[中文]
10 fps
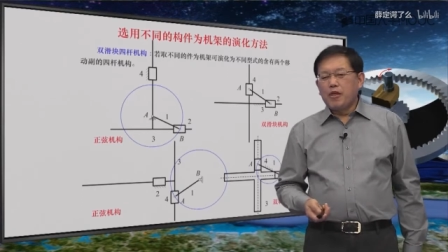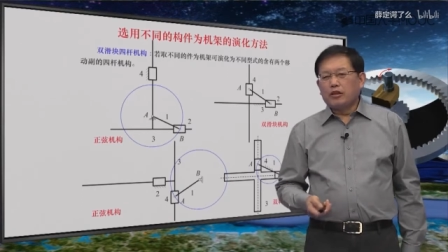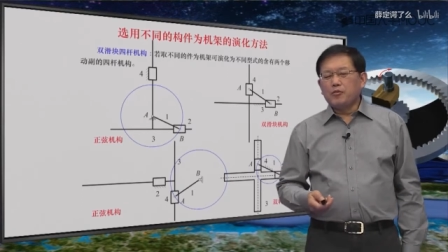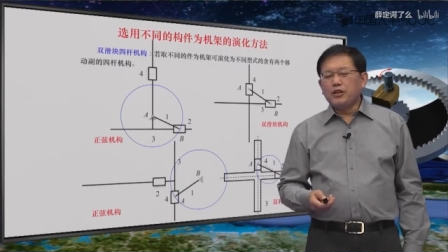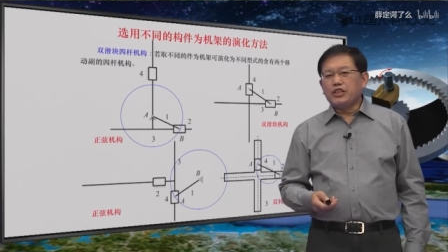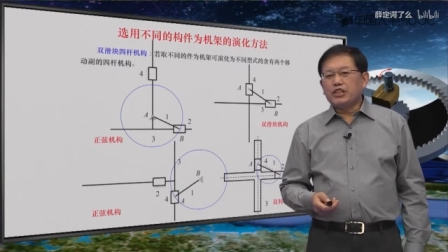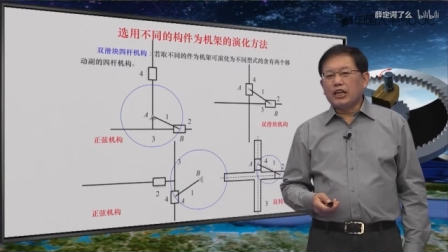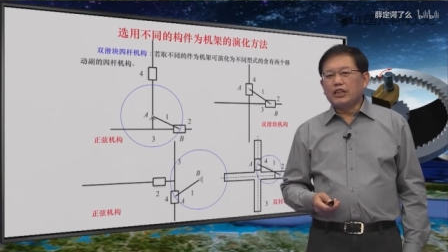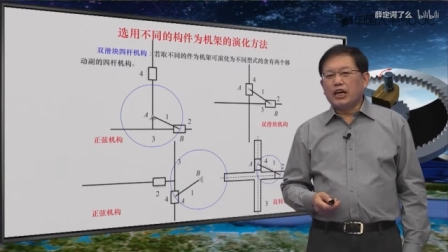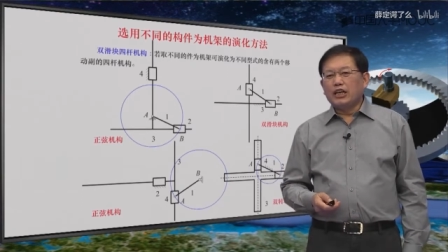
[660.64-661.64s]
那么以
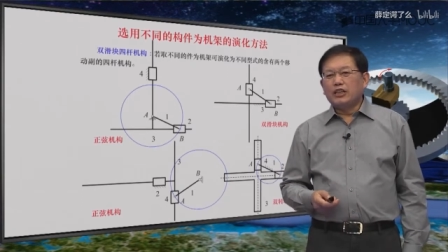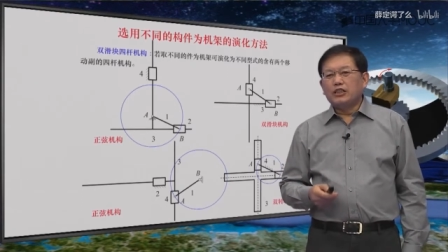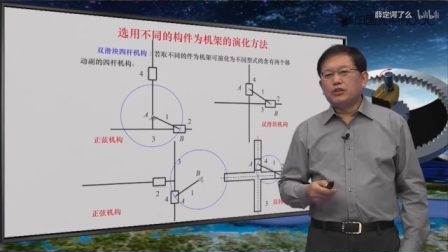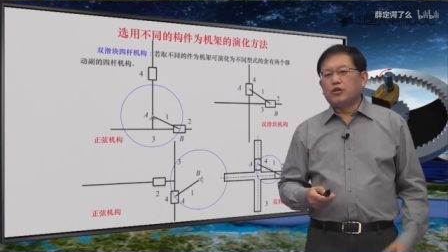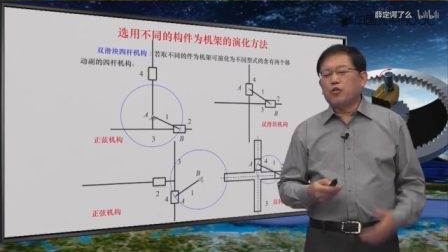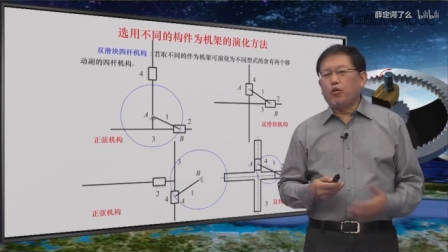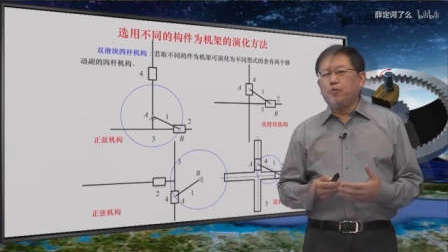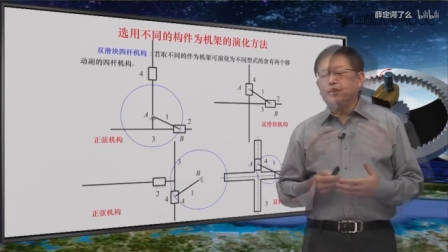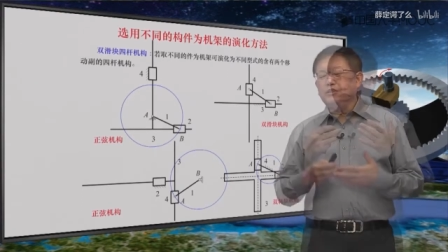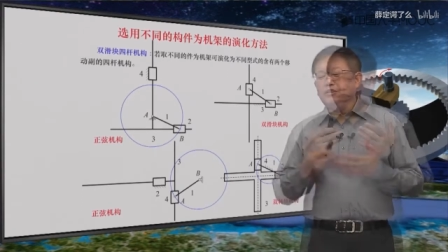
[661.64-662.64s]
上呢，就是我
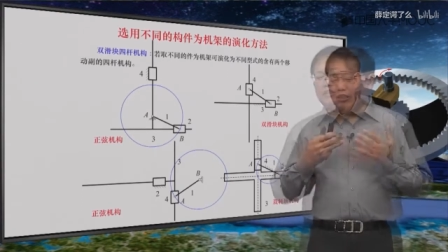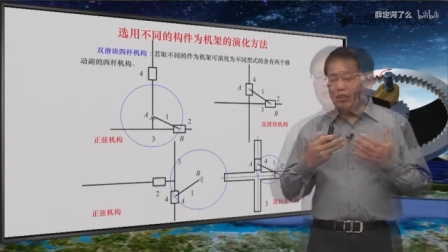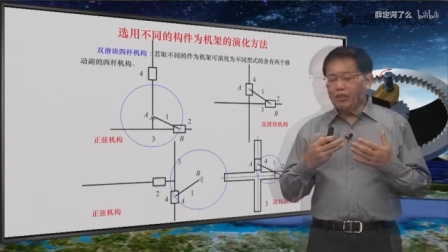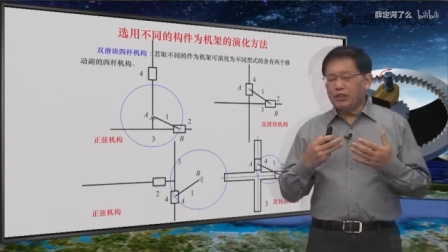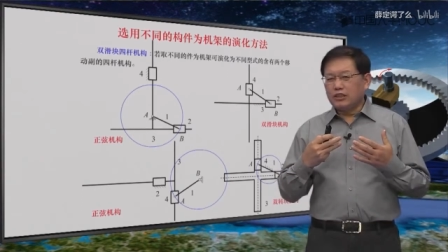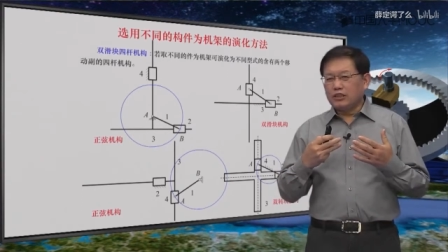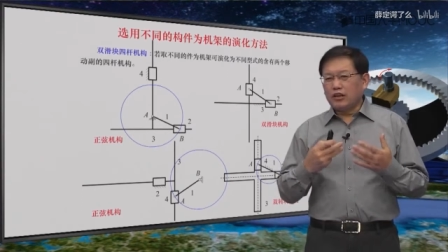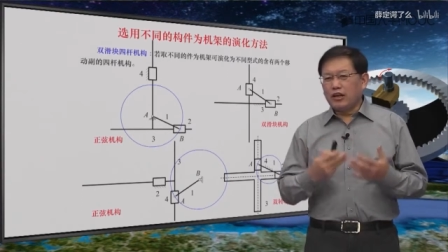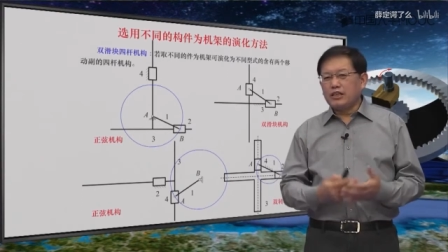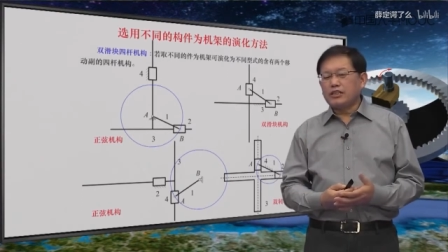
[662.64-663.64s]
们以这个呃
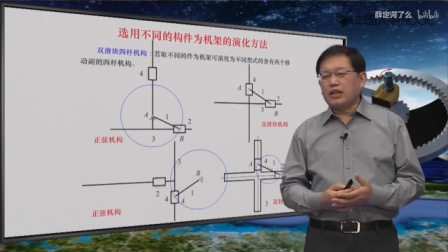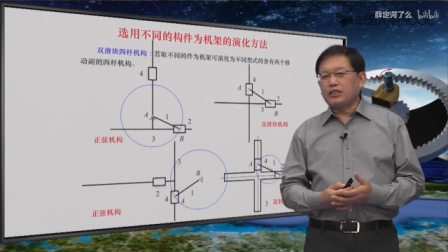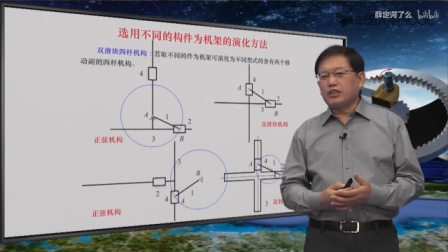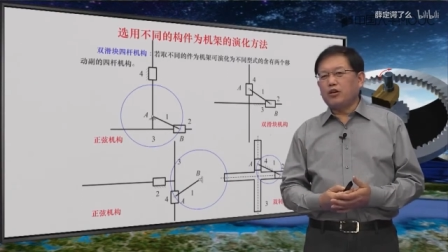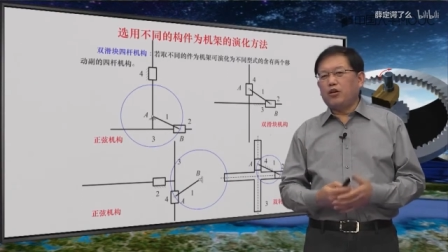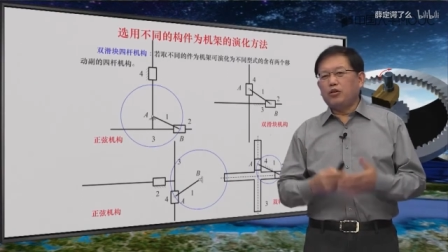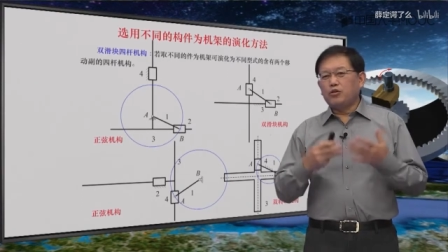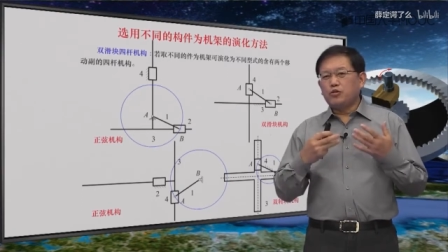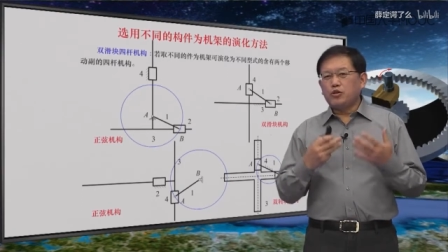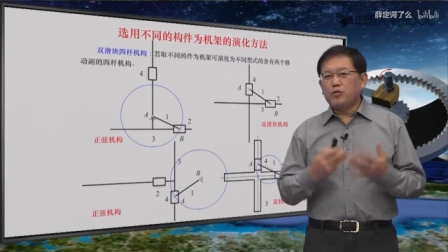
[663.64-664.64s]
铰链四杆机构、
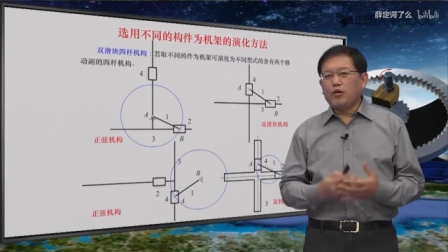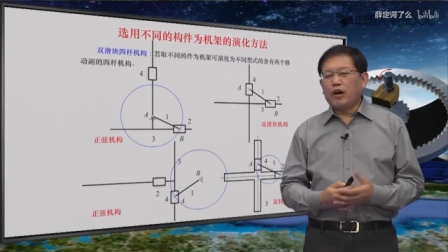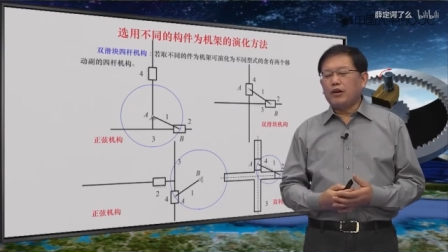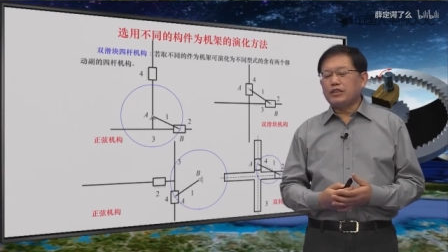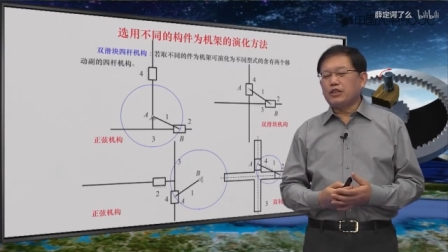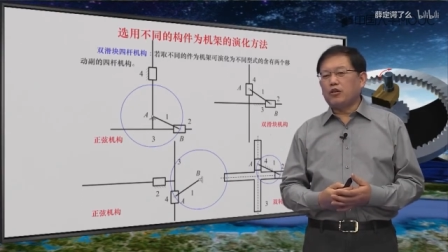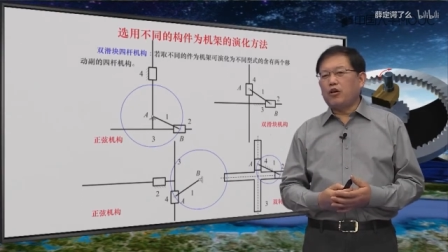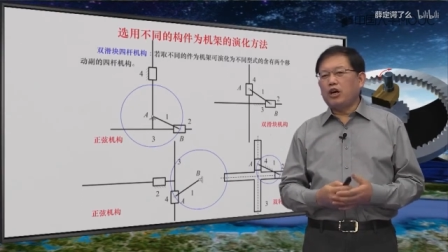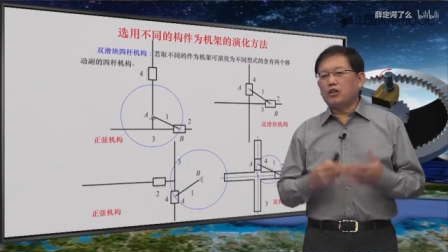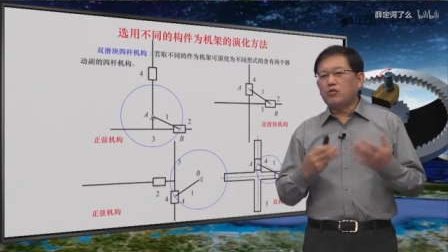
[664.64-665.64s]
曲柄滑块机构
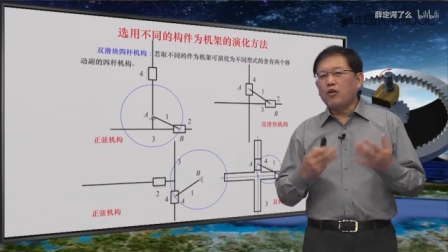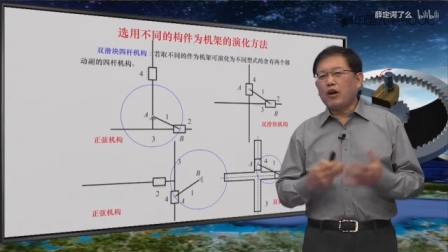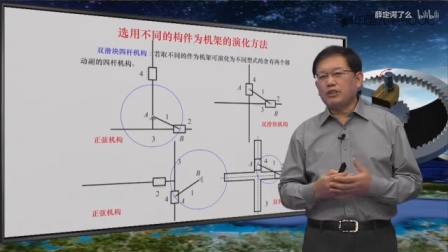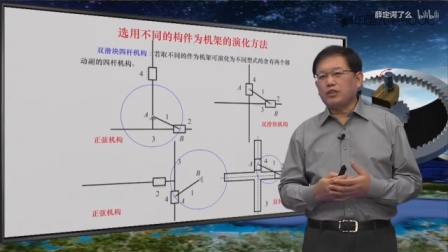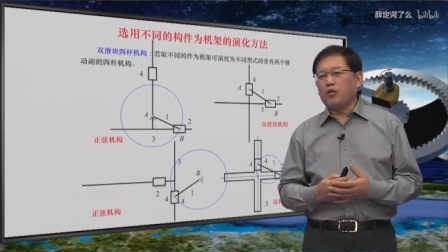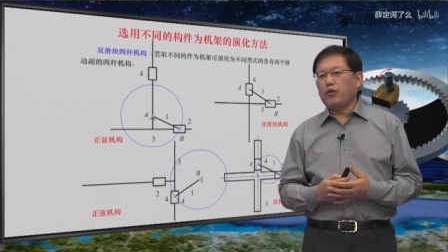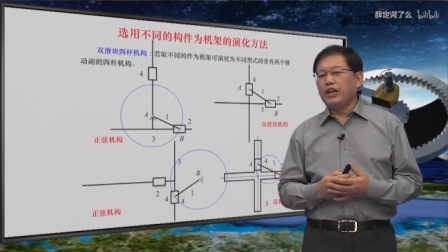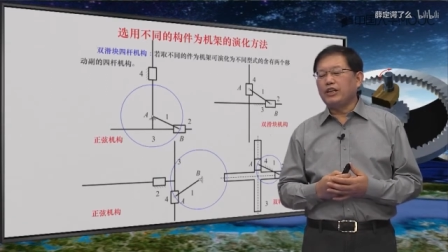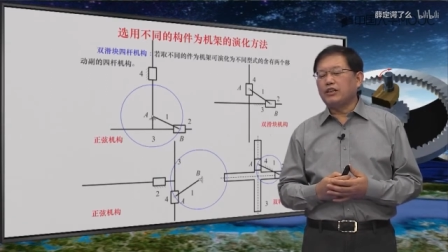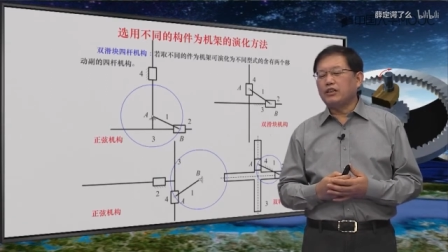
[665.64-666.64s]
和双滑块机构为
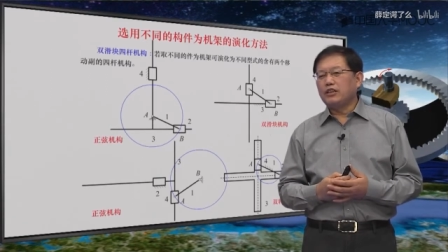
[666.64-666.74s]
例，